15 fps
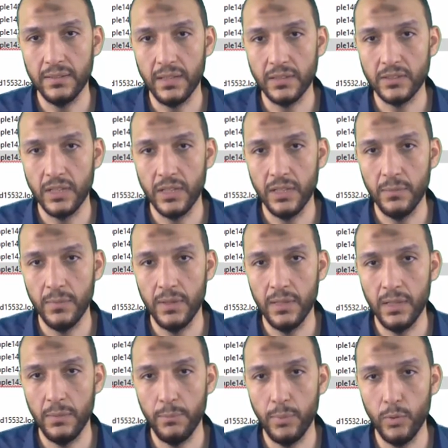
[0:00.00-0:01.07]
عشان يعمل لي
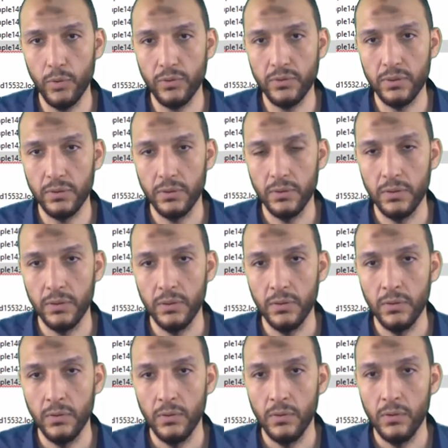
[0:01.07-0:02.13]
الامبورت
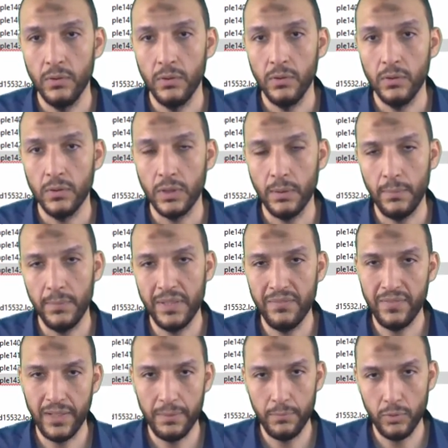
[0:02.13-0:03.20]
طبعا بتنفع
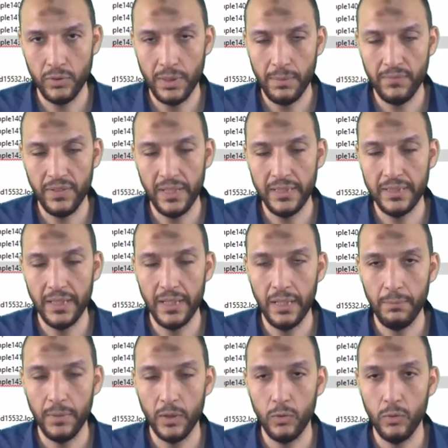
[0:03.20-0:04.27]
الامبورت دايما في الحته دي
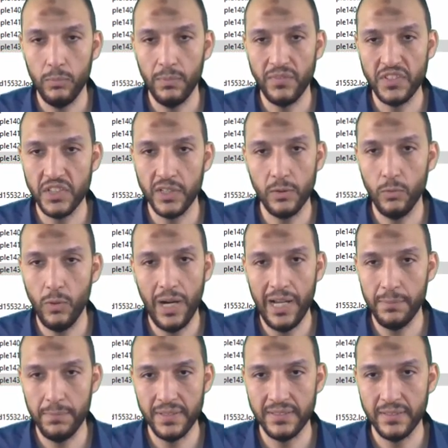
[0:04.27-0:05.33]
لما يكون ما فيش غيره واحد
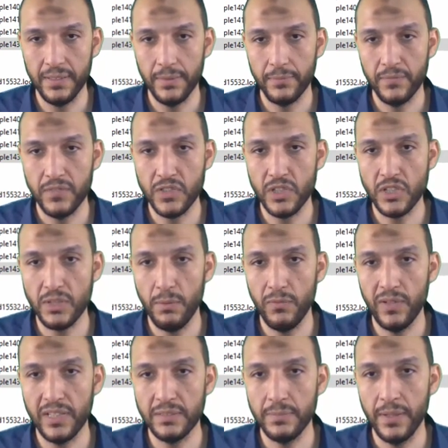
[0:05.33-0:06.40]
بس يعني مفيش تشابه في
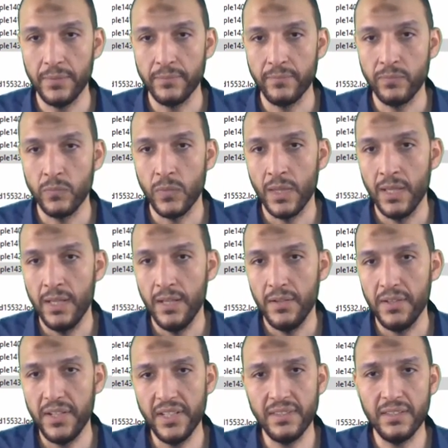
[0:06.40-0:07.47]
الاسماء
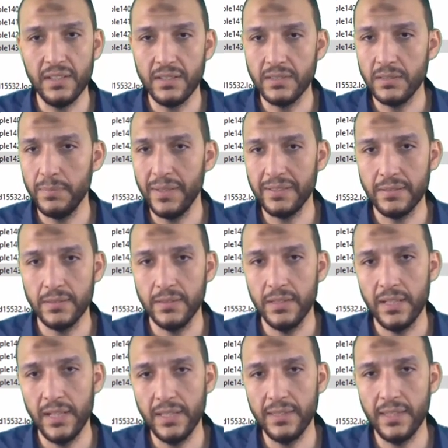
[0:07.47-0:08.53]
ريد تكست بس
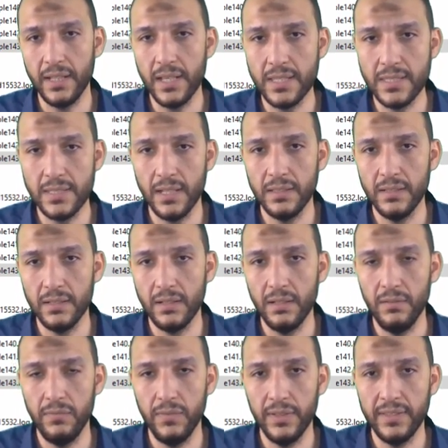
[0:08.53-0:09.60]
ريد تكست هتقرا
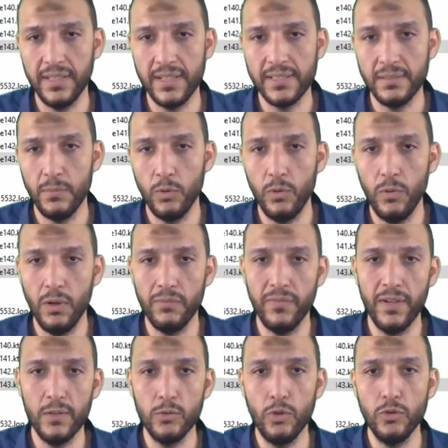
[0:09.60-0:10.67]
التكست الموجود جوه الفايل
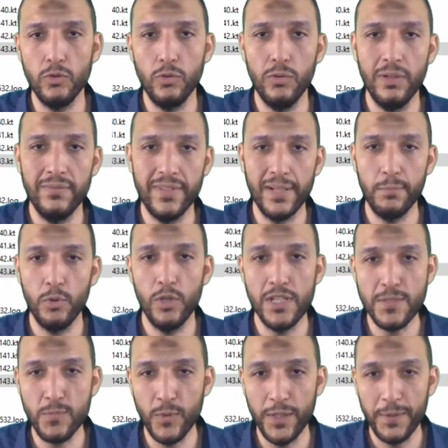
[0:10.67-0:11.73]
وتحطه جوه الفاريبل اللي
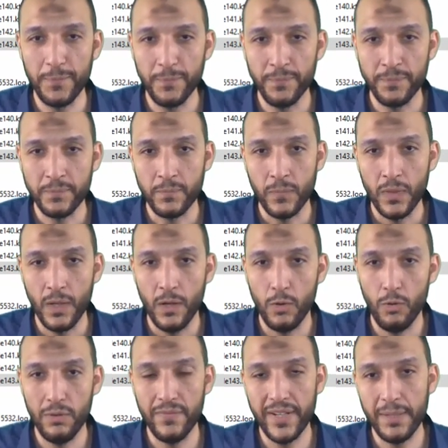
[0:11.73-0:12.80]
اسمه ايه جوه
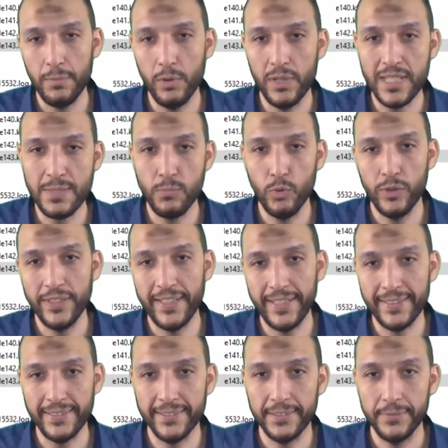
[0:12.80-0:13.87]
الفاريبل اللي اسمه
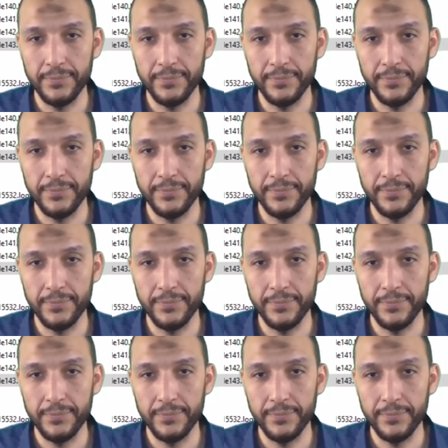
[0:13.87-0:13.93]
تكست